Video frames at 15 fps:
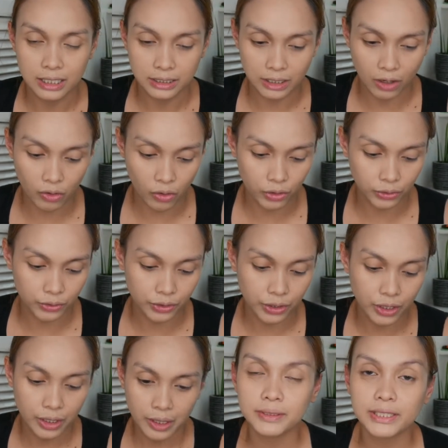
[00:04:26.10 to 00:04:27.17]
na color.
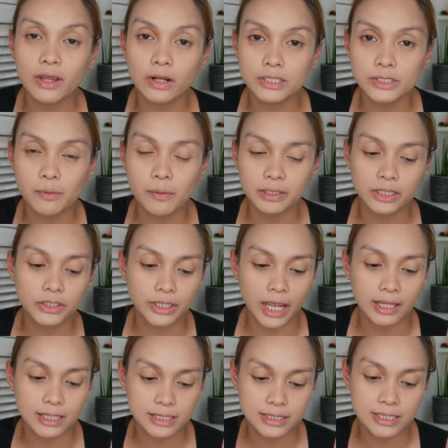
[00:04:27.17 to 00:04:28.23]
But I also wanna try
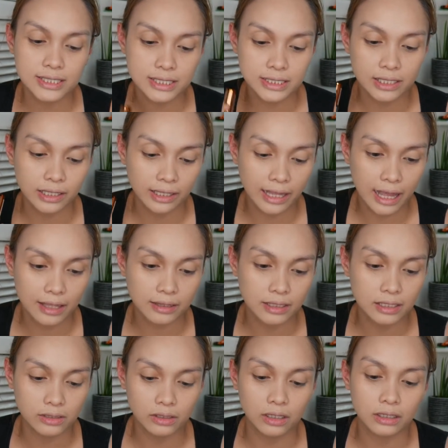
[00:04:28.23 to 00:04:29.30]
this. This is the
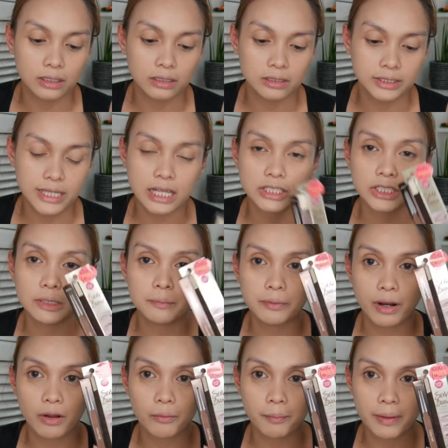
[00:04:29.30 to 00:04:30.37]
Cathy Doll Sexy
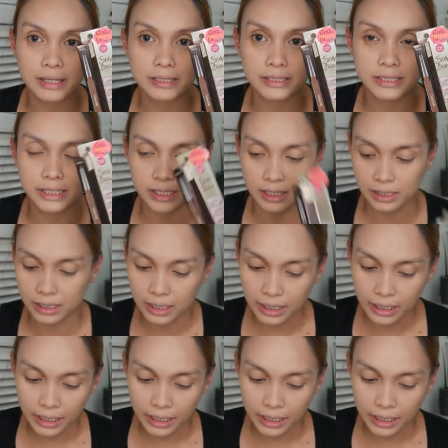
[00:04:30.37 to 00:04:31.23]
Brow Pencil.